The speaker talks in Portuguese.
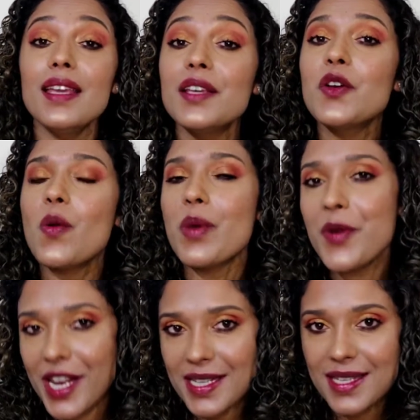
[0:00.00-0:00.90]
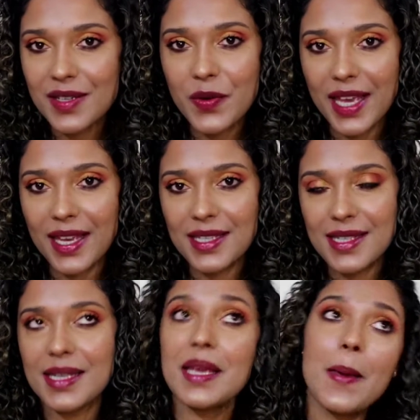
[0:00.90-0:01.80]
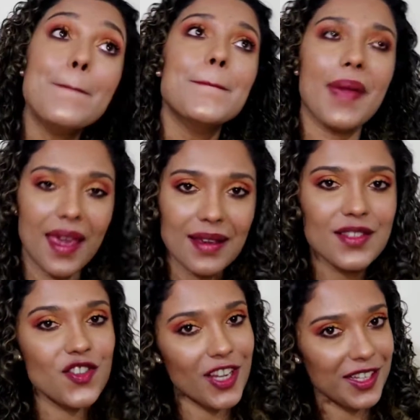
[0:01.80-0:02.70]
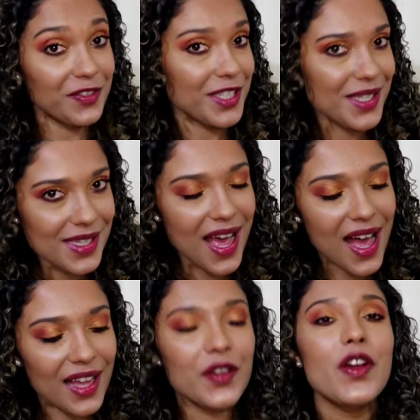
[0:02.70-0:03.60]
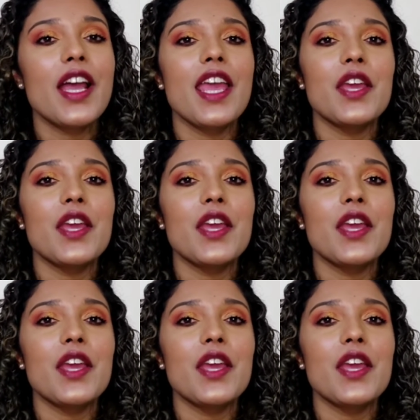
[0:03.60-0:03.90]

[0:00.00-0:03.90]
E em comemoração a esse mês de aniversário,